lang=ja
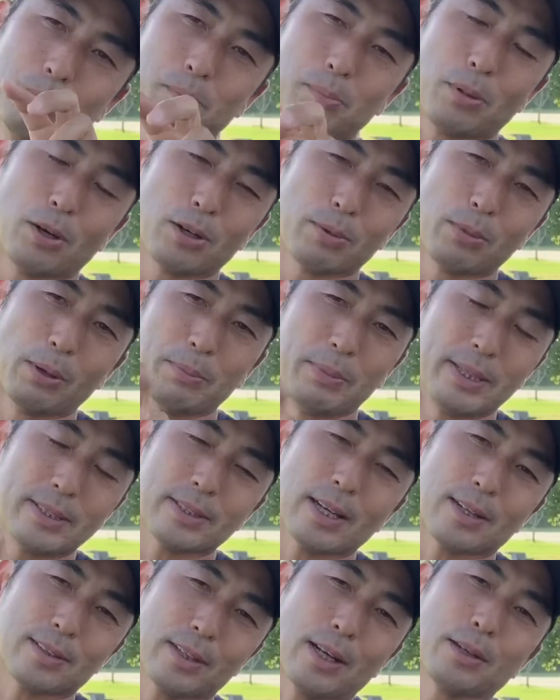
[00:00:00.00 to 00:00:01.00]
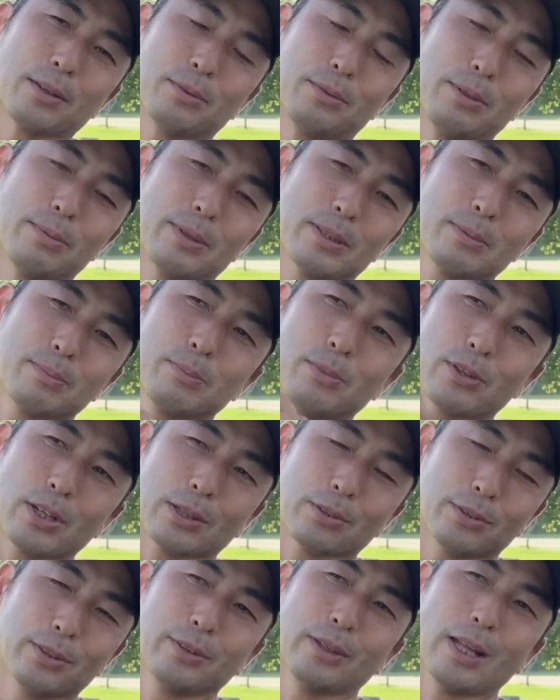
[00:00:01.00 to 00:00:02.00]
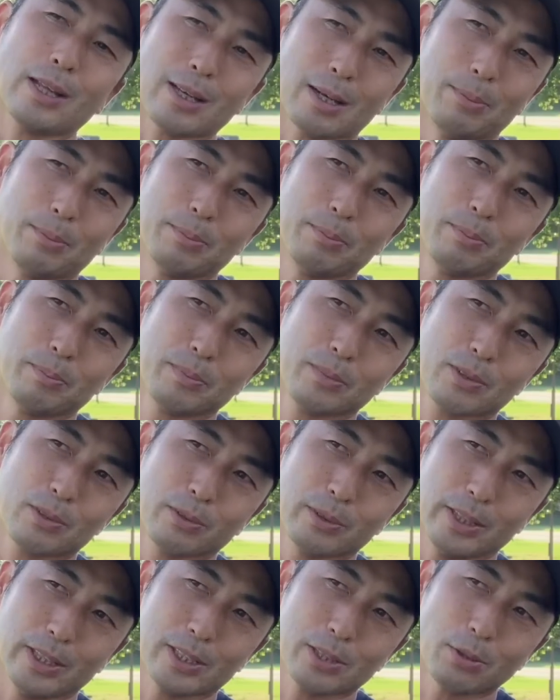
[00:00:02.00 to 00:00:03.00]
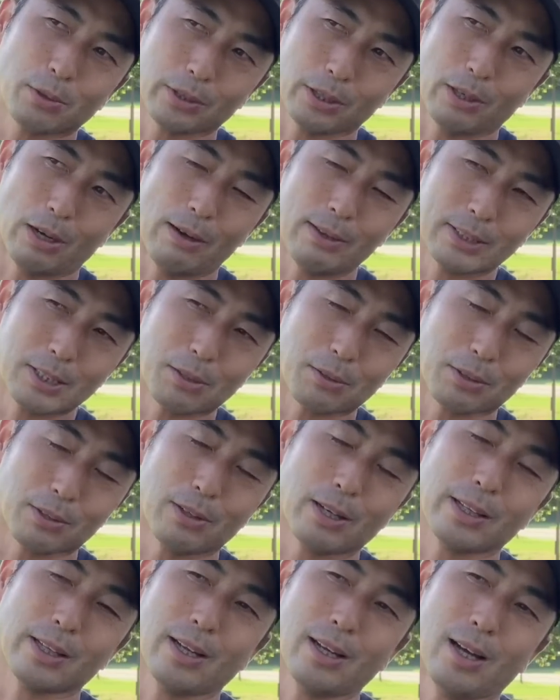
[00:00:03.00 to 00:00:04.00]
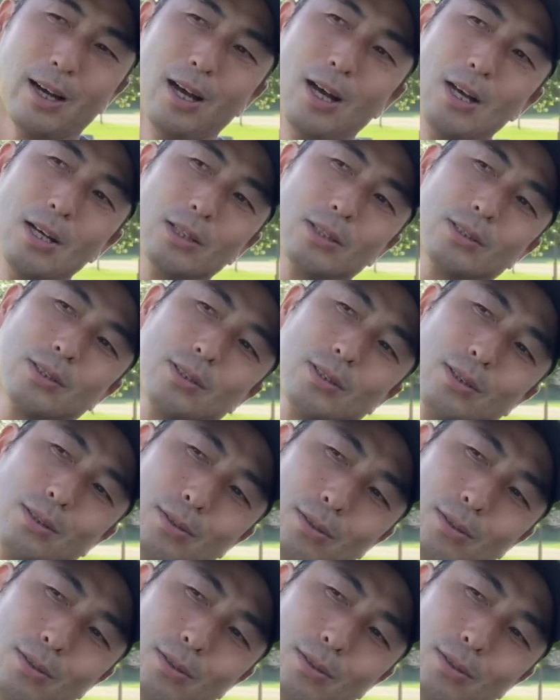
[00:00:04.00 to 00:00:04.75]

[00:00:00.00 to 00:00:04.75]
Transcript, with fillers: ボールも見づらくなると思います。ボールが何かここに焦点を合わせろと言われたらす